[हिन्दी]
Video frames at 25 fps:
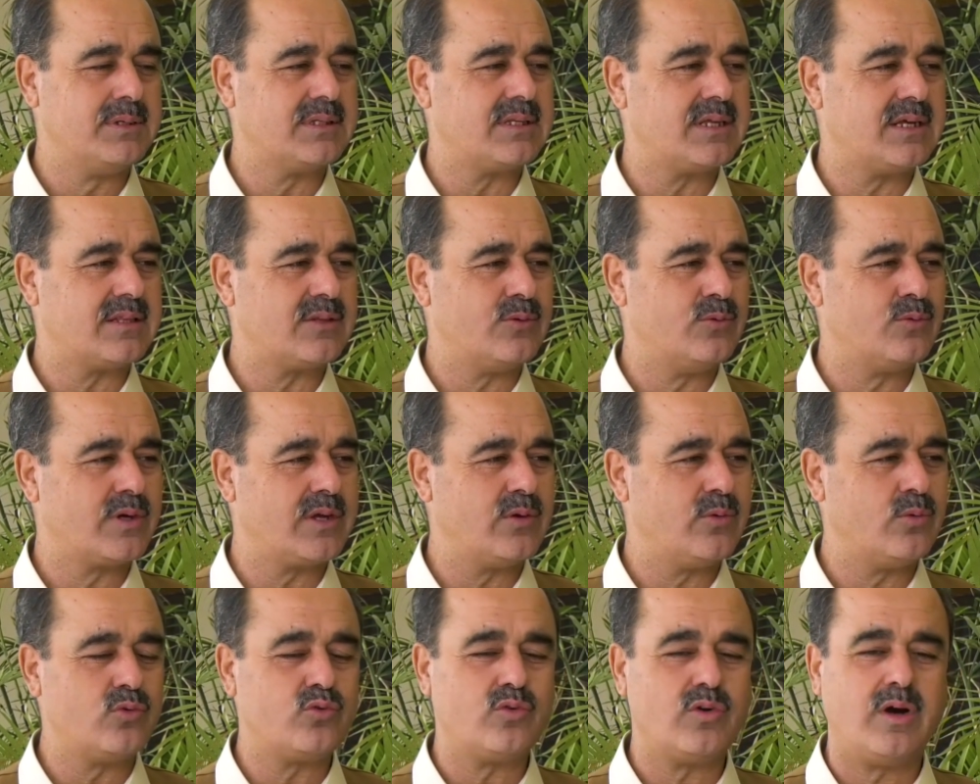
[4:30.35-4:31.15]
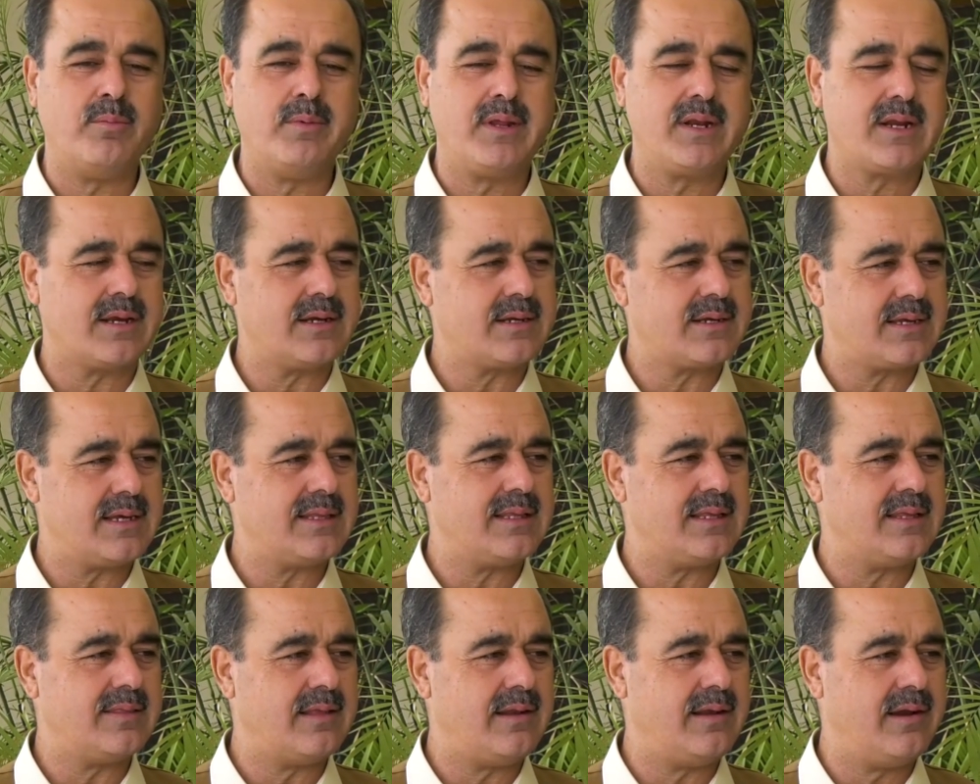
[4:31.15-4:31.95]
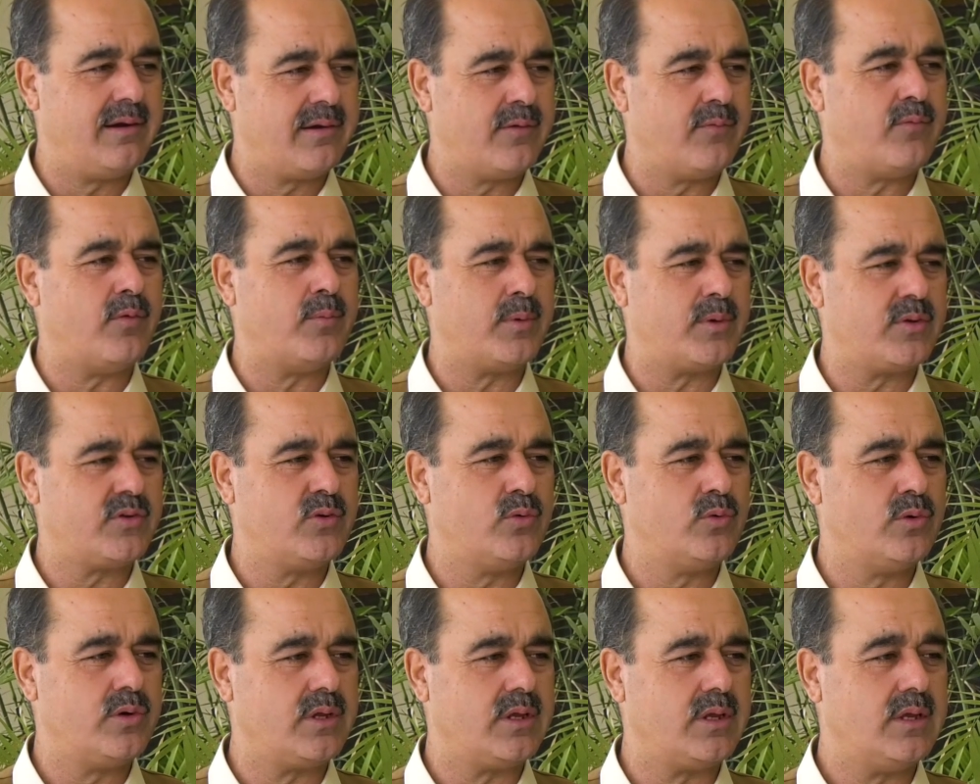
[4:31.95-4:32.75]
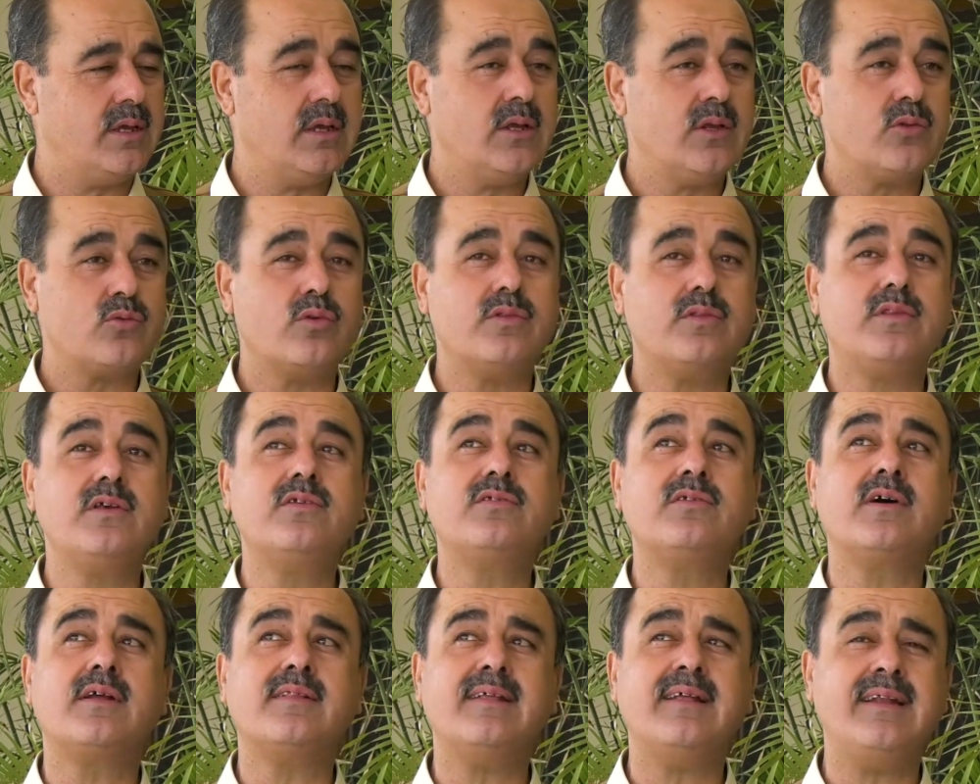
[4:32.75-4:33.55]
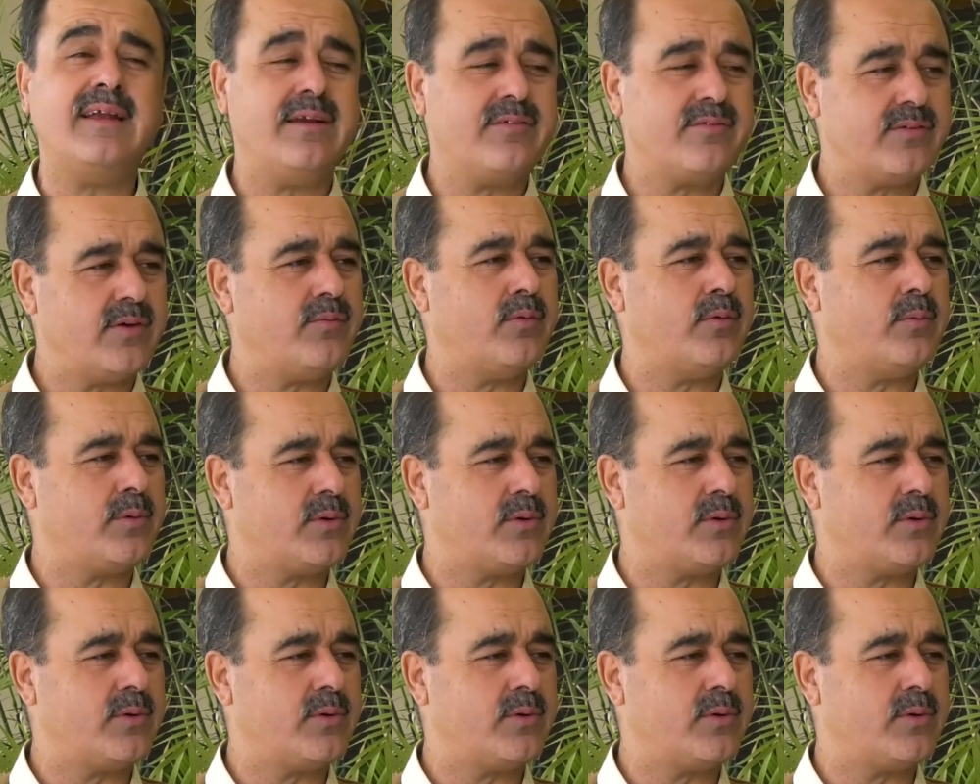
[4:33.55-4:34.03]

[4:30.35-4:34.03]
बताता हूँ कि वो जो अमेरिकन कहते हैं द लैंड ऑफ अपॉर्चुनिटी तो दीज आर द लैंड ऑफ